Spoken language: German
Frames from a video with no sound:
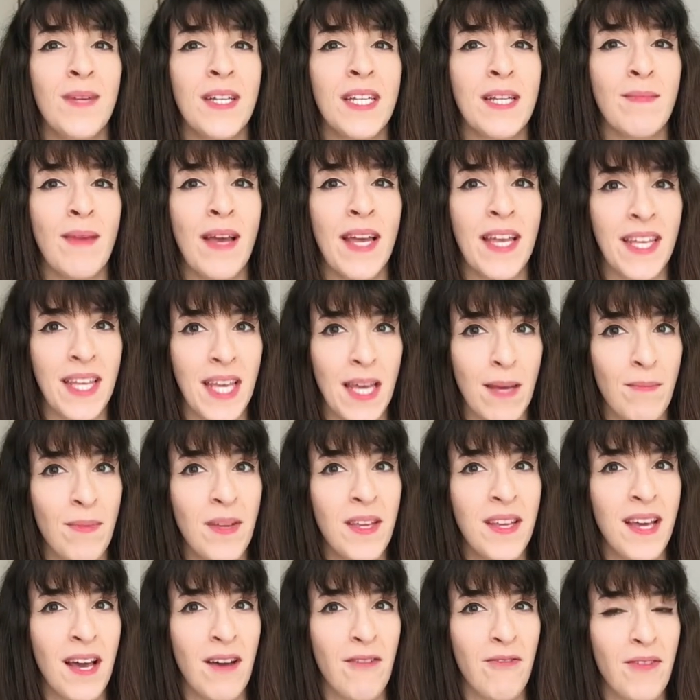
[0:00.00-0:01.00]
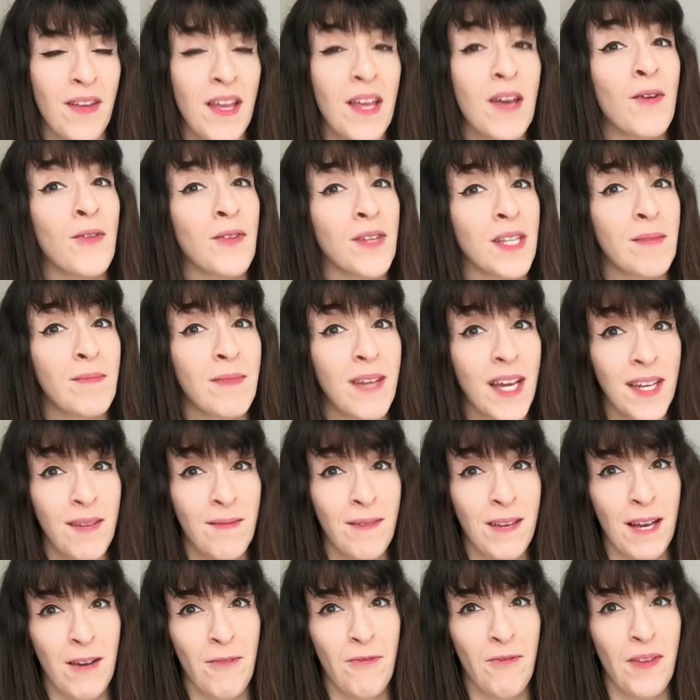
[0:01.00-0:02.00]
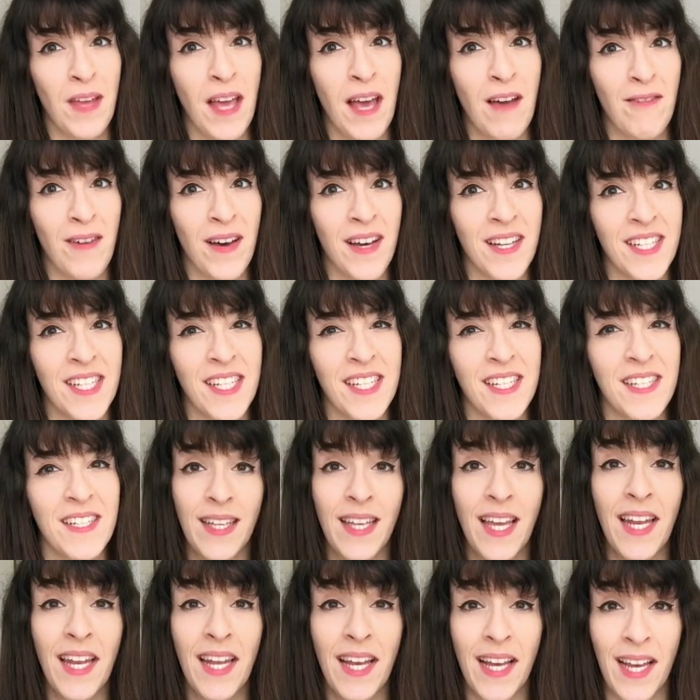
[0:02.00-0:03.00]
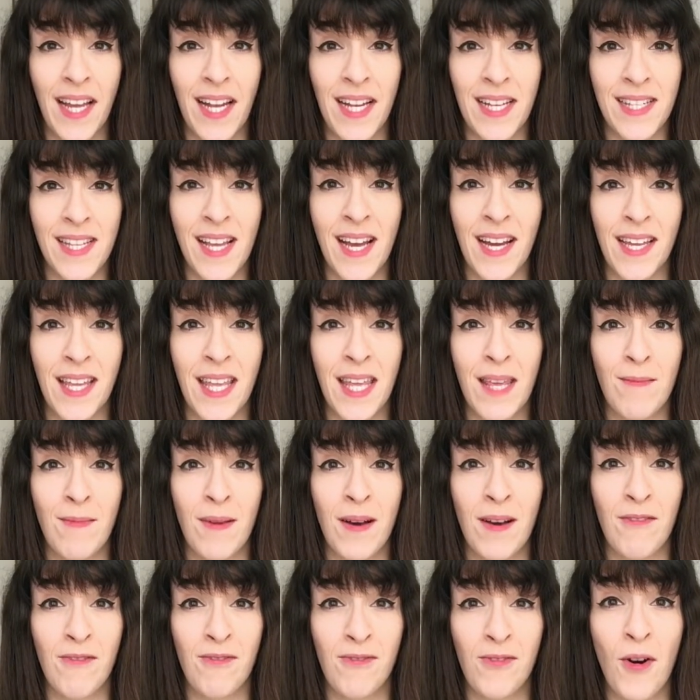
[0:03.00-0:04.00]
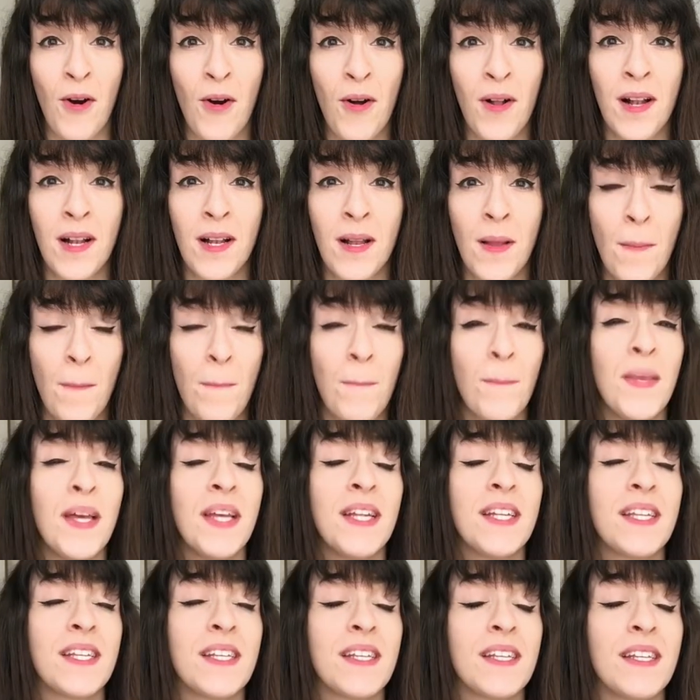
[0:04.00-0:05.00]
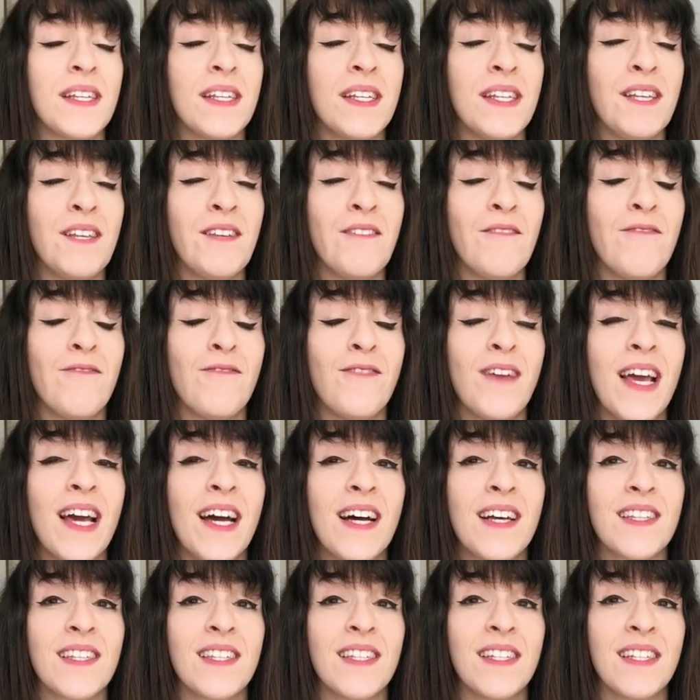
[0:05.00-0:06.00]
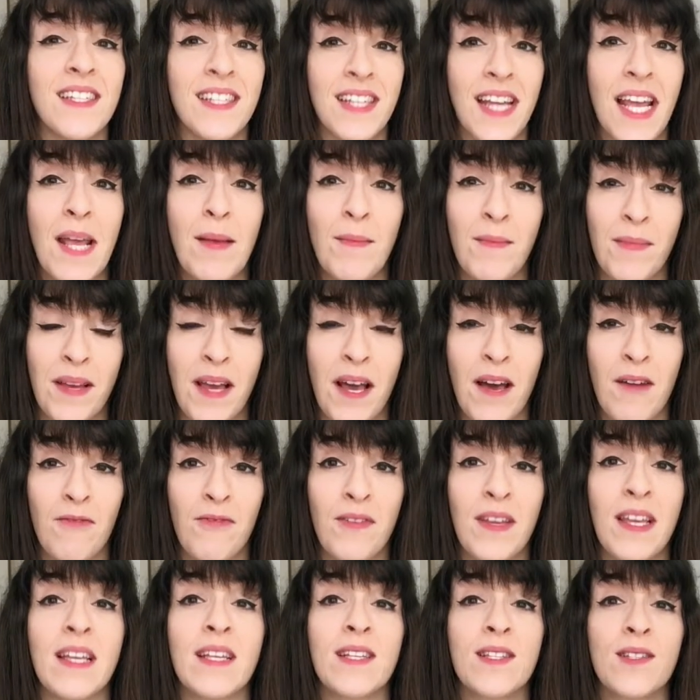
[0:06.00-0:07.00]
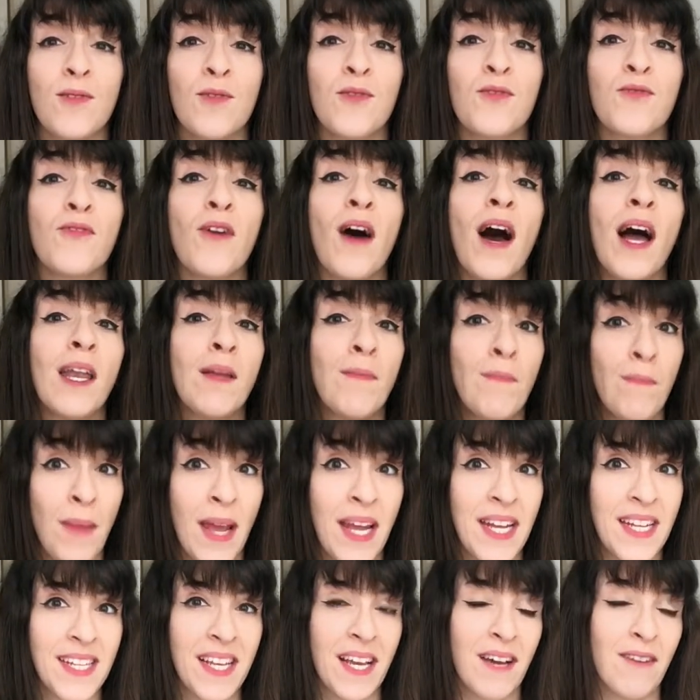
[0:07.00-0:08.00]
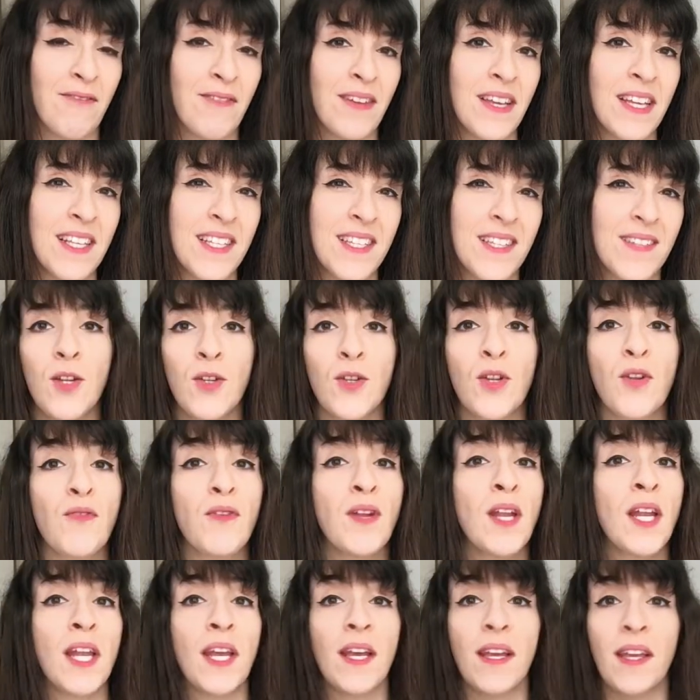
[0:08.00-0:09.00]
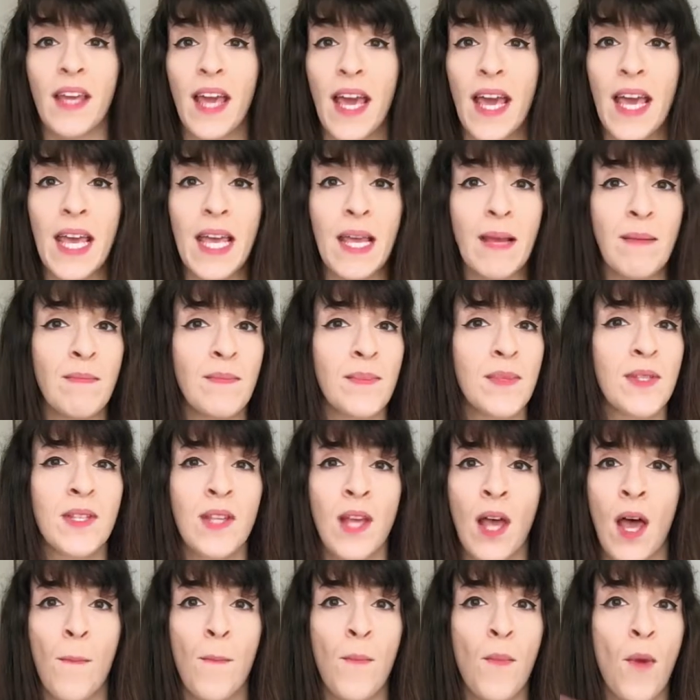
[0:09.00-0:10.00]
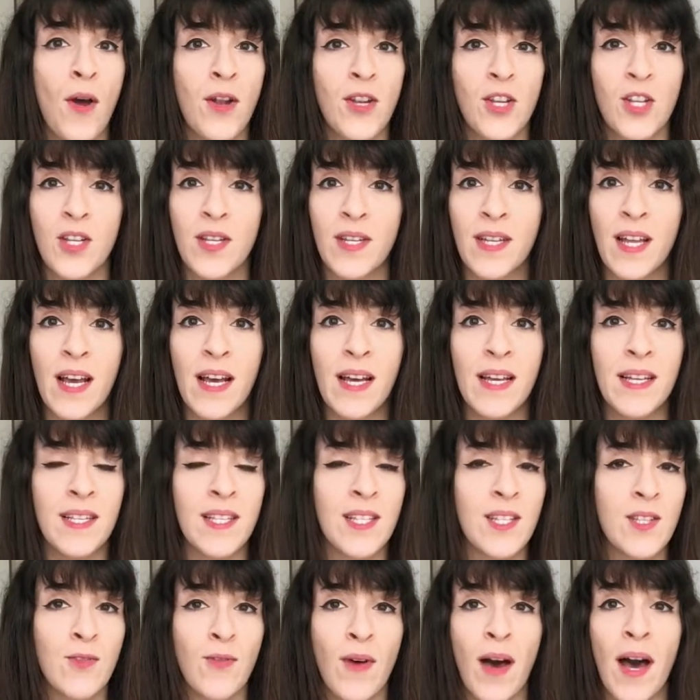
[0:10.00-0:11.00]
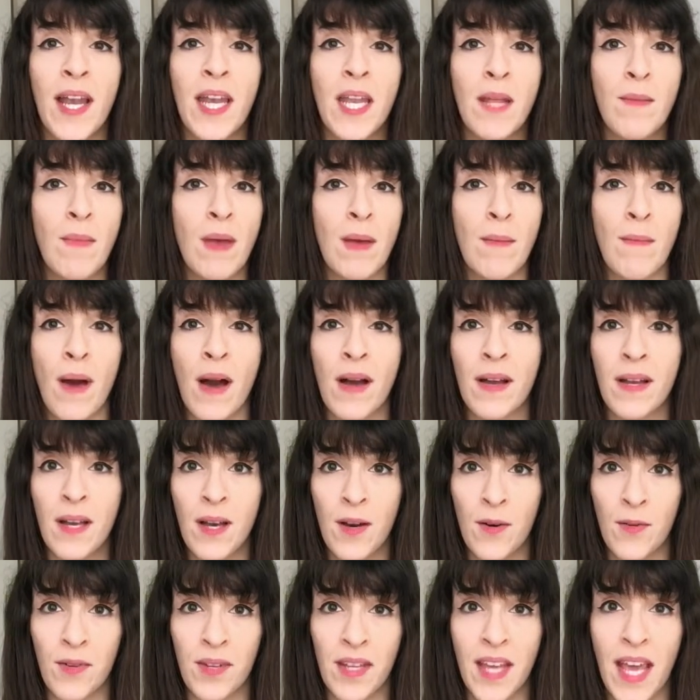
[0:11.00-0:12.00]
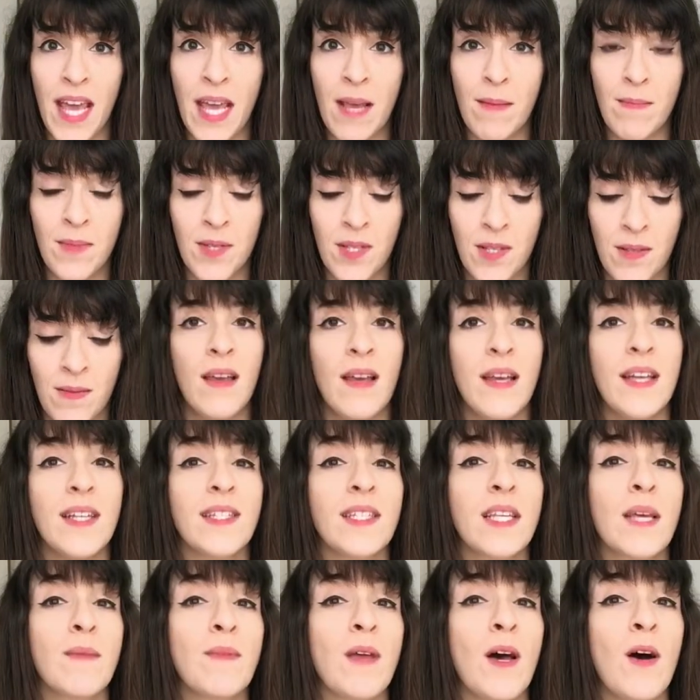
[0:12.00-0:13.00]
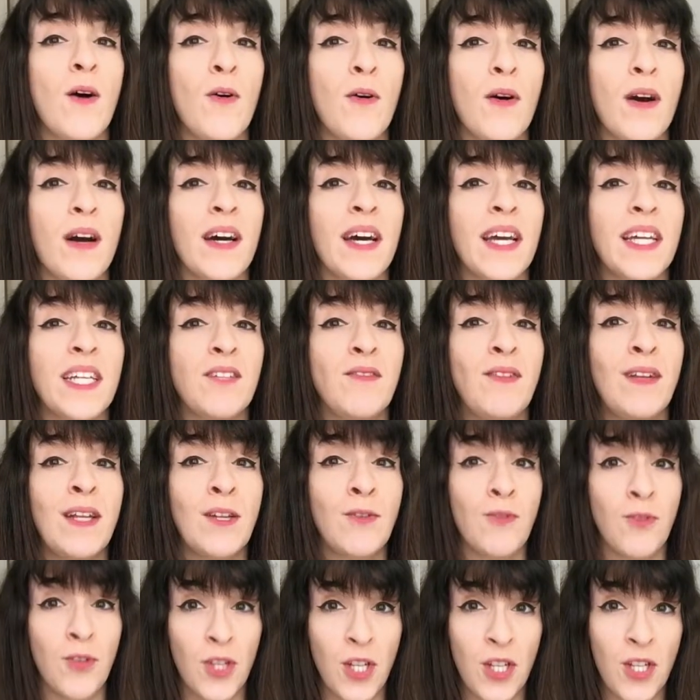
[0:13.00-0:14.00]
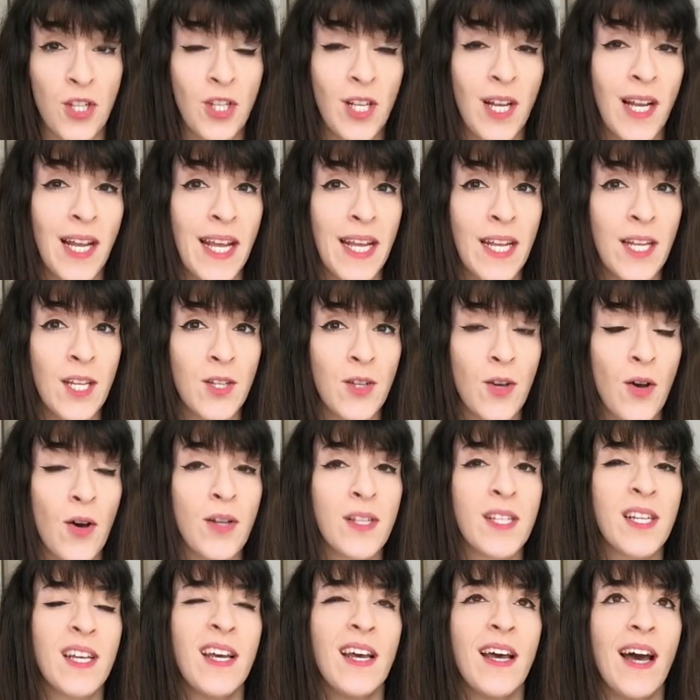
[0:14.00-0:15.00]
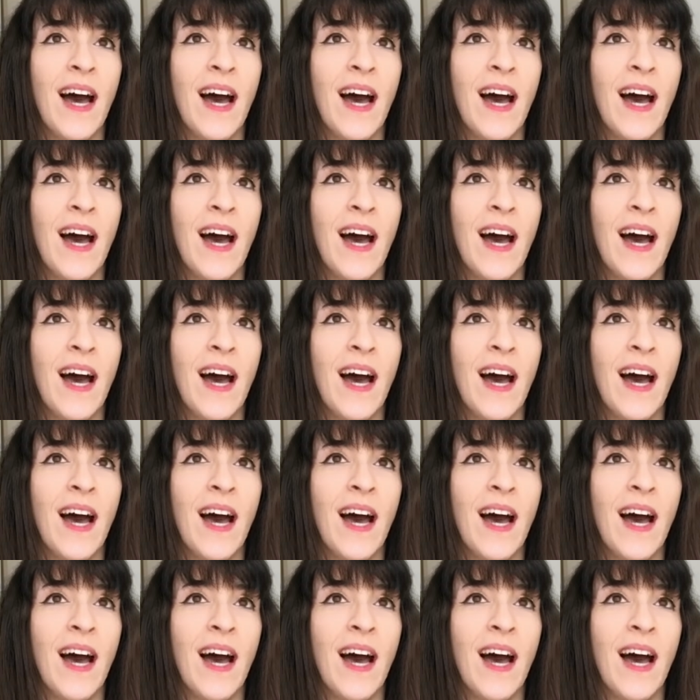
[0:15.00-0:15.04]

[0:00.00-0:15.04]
mit dem AKB Café und dem Gunn Café erwartet. Generell ist Akiba voll mit diversen Themencafés und vor allem Made-Cafés. Dort findet ihr Games, Merchandise zu Anime, Manga und Games. Es gibt auch recht viele dojinchi läden dort.